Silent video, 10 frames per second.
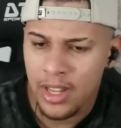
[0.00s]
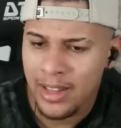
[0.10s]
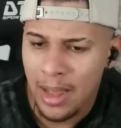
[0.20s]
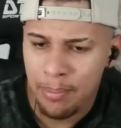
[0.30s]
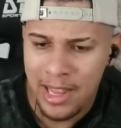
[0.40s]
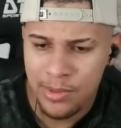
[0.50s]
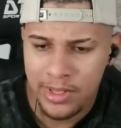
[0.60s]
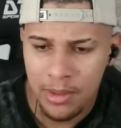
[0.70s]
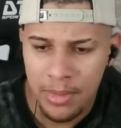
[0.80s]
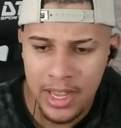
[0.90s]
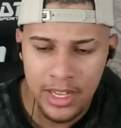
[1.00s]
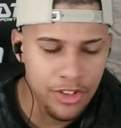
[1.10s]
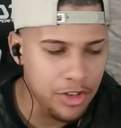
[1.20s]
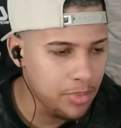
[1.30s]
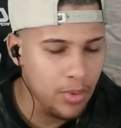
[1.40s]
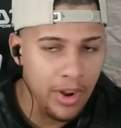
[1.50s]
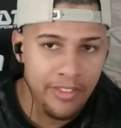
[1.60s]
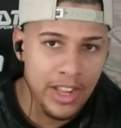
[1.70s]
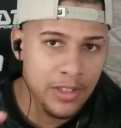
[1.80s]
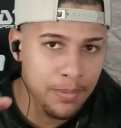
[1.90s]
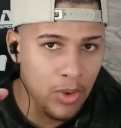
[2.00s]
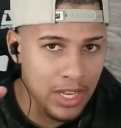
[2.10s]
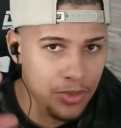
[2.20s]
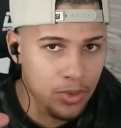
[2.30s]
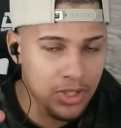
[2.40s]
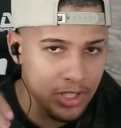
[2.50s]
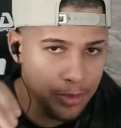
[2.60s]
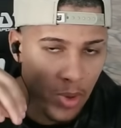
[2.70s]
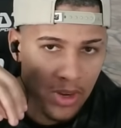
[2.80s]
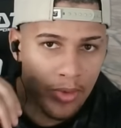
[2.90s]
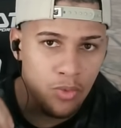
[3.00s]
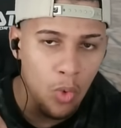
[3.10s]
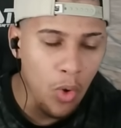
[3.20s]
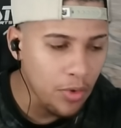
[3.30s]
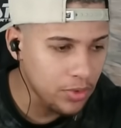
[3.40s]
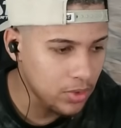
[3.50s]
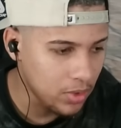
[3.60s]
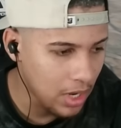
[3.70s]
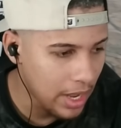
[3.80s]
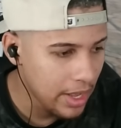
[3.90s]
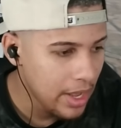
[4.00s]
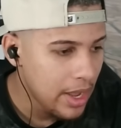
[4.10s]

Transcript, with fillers: da Páscoa também, que, tipo, ao invés de spawnar as frutas, spawnava um ovo no lugar.